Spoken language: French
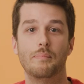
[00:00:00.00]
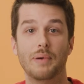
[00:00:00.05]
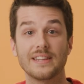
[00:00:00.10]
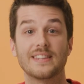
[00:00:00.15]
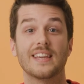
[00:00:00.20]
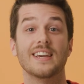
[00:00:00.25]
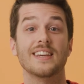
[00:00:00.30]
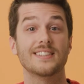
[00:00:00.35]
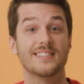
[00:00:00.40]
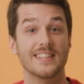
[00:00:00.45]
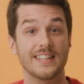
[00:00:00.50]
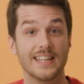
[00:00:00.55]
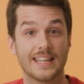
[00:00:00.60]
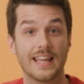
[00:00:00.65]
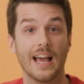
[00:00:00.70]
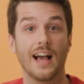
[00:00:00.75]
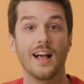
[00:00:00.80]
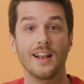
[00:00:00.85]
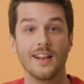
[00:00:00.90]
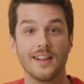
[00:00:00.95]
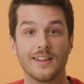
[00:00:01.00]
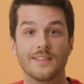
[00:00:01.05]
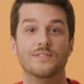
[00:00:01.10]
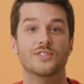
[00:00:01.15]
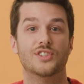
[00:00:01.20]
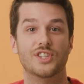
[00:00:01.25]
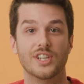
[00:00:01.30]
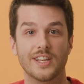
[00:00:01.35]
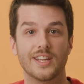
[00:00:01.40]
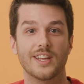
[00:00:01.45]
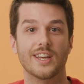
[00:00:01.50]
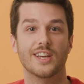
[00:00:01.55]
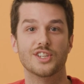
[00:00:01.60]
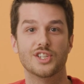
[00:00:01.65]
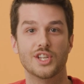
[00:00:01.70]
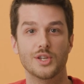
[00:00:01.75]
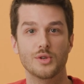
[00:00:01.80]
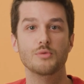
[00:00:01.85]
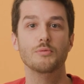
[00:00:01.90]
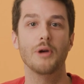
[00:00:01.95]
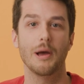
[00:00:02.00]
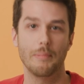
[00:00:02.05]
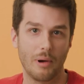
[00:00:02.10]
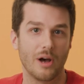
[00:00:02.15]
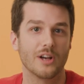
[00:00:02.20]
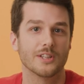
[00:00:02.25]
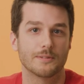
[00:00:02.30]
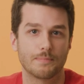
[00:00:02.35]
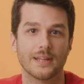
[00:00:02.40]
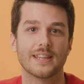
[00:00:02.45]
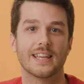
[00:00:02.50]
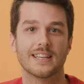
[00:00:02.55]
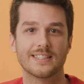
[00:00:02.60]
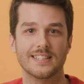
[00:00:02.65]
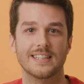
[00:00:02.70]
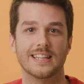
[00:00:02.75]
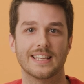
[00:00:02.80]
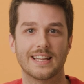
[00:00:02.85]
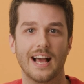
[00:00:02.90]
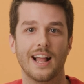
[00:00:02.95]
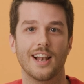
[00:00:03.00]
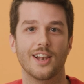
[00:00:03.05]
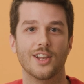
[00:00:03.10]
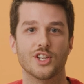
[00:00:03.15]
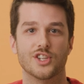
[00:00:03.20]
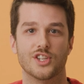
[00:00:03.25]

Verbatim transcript: Patrick Sénécal. J'ai eu ma passe, Patrick Sénécal.